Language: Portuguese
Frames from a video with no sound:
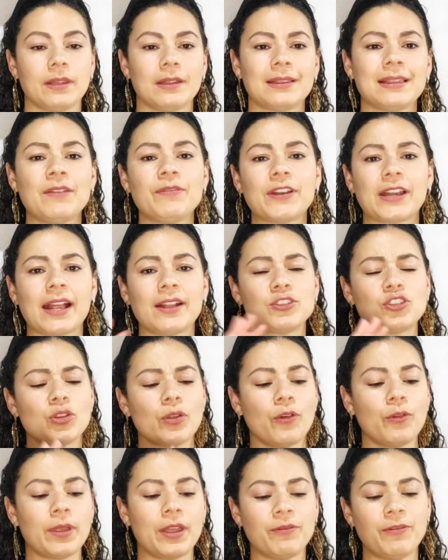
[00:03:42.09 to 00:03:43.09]
Na verdade,
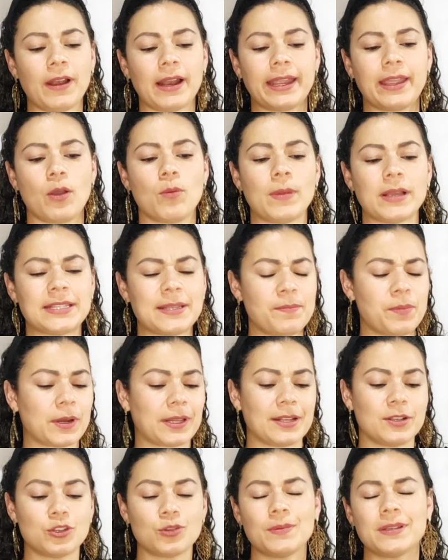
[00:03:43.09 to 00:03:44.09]
eu ia falar que é o mais importante,